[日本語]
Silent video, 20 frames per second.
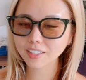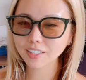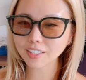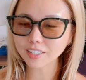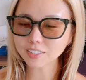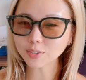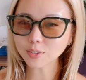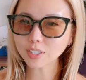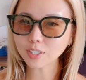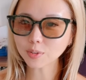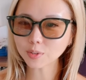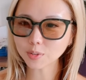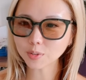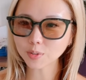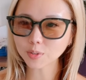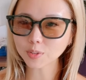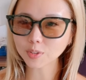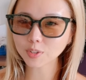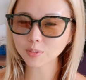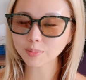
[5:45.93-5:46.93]
そんなこ
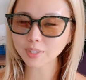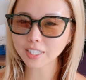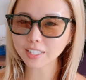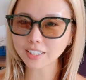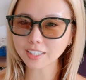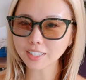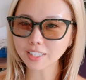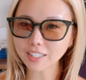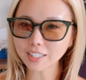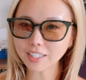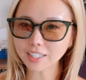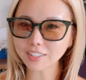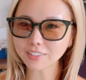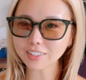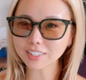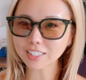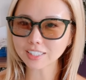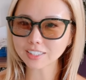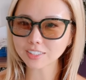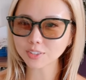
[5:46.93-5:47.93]
とを踏まえながら
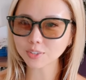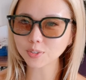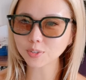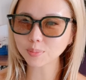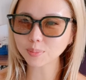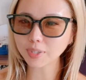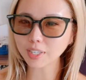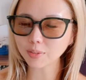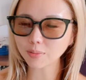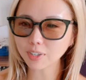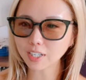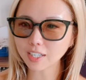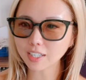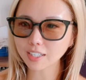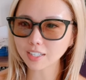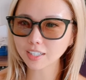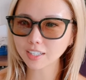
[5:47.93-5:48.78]
私の本命は